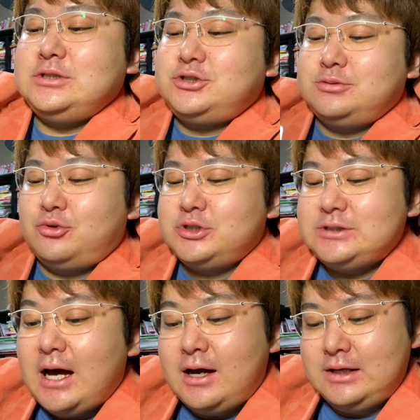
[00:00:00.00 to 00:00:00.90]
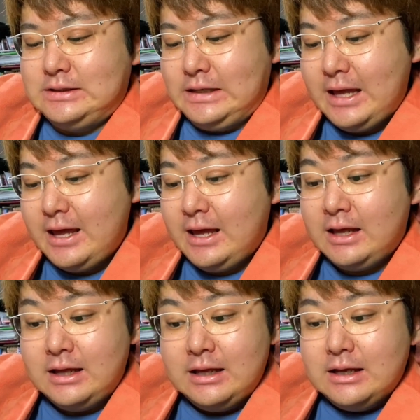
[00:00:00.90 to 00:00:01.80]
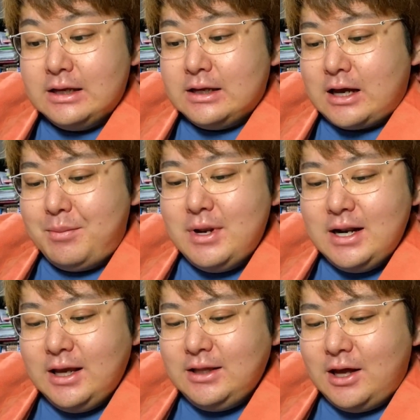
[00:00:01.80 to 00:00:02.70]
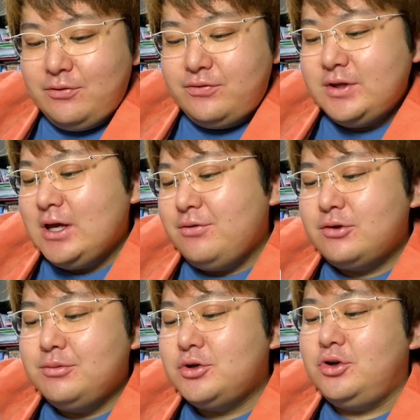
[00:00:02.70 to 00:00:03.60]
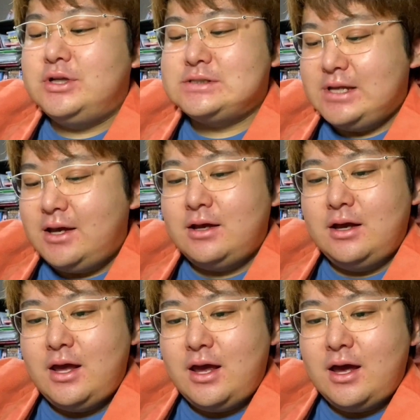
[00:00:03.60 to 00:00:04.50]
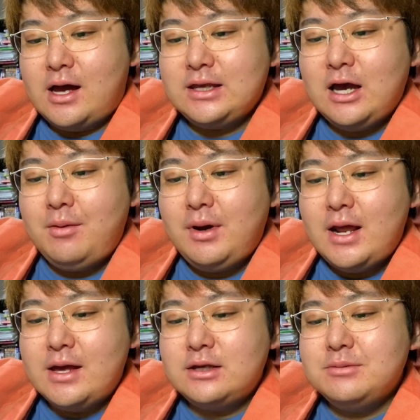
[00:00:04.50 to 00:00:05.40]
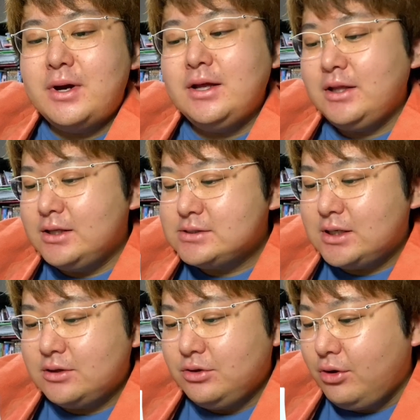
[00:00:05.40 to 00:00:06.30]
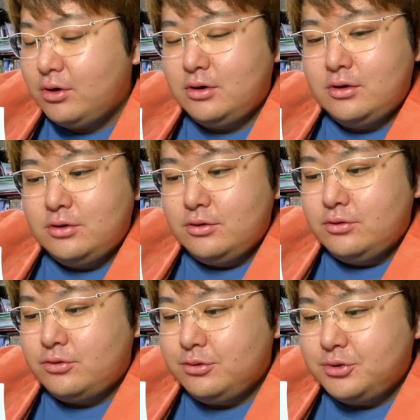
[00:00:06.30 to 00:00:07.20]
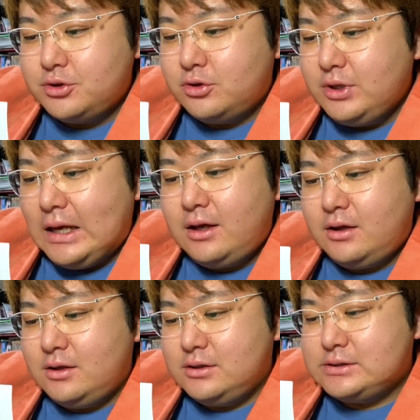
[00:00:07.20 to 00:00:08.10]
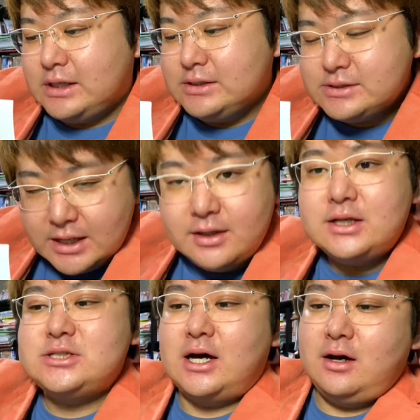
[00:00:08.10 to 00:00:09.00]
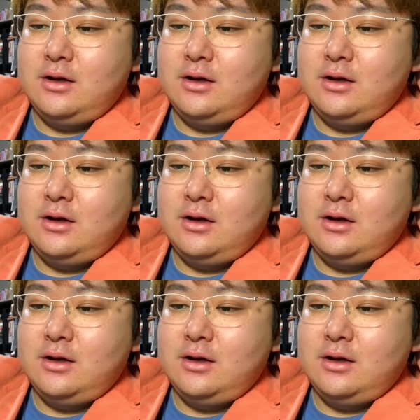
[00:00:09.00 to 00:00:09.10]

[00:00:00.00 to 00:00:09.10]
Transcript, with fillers: 注文した、仮面ライダーフィギュア福袋ですね、秋葉原駅前店さんの福袋で3000円でした。